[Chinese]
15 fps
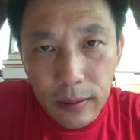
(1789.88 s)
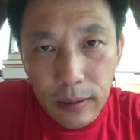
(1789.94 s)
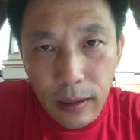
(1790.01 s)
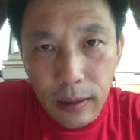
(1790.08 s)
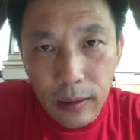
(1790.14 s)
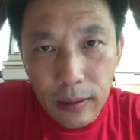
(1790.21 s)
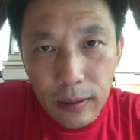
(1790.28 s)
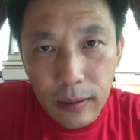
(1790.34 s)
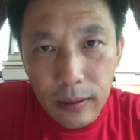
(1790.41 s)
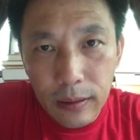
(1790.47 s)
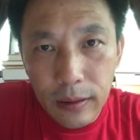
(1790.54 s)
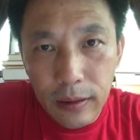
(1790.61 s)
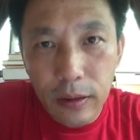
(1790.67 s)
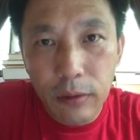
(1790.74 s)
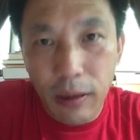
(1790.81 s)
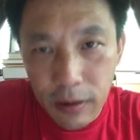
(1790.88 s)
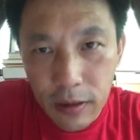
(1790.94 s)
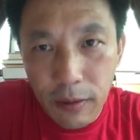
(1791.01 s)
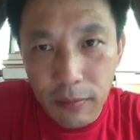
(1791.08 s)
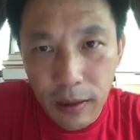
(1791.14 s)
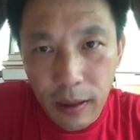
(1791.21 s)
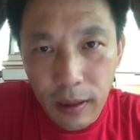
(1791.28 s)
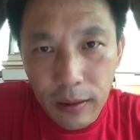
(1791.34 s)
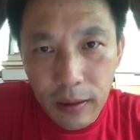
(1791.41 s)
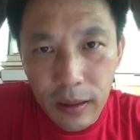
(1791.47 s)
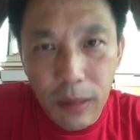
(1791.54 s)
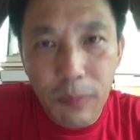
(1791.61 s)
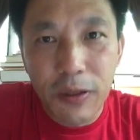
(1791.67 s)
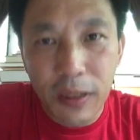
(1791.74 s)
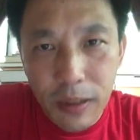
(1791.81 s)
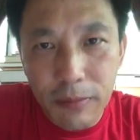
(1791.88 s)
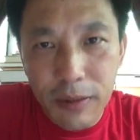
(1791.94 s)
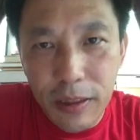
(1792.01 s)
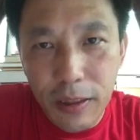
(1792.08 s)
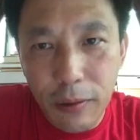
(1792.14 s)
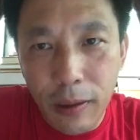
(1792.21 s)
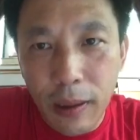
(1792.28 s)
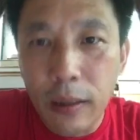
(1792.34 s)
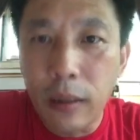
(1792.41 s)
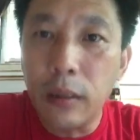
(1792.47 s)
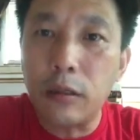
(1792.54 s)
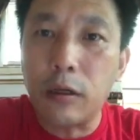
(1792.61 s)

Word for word: 啊，你算什么呀？你凭什么议论？